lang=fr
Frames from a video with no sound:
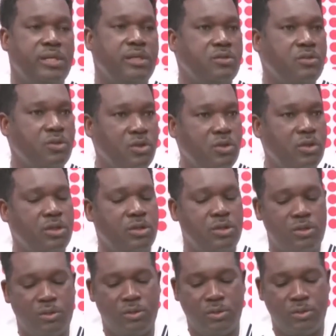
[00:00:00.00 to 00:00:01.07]
les questions
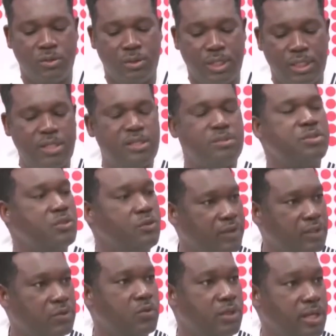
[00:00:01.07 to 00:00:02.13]
de la transmission
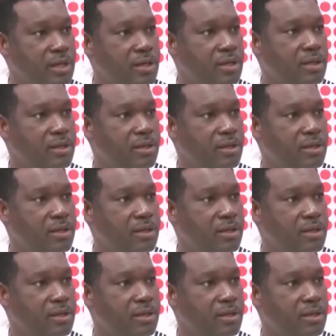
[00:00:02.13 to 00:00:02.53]
vectorielle.